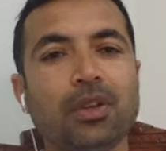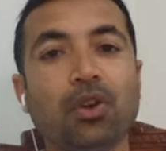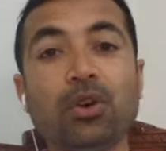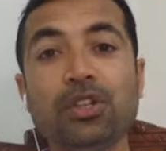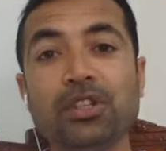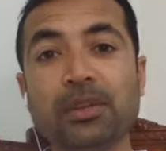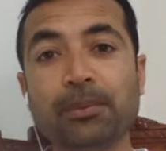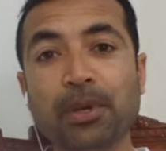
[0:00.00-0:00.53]
और
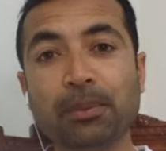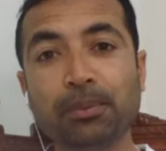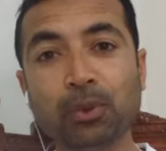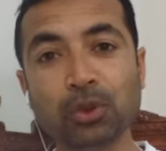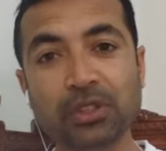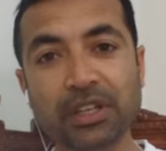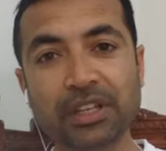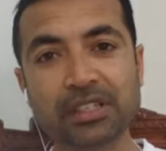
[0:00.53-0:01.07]
इससे
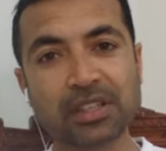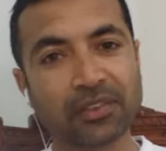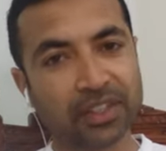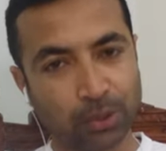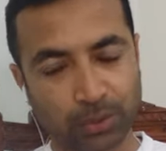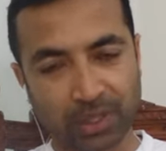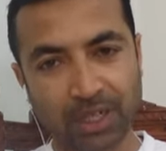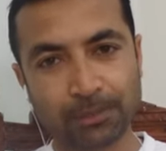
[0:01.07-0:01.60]
भरपूर तरीके से
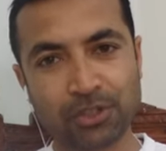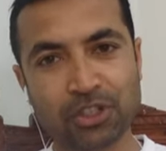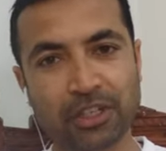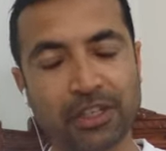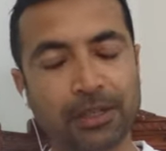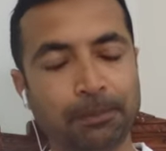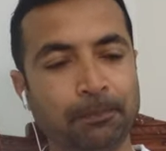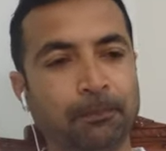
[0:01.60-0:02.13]
फ़ायदा उठाना भी
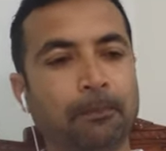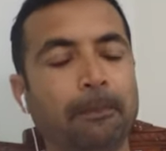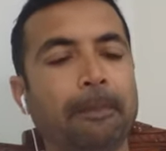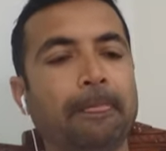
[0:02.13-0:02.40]
चाहिए